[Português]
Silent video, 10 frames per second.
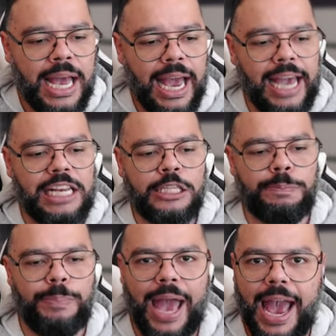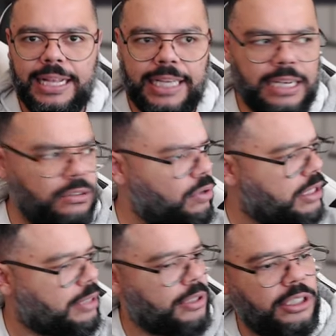eles pedem...
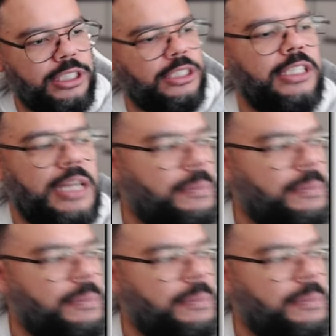Nossa, mano, deixei a janela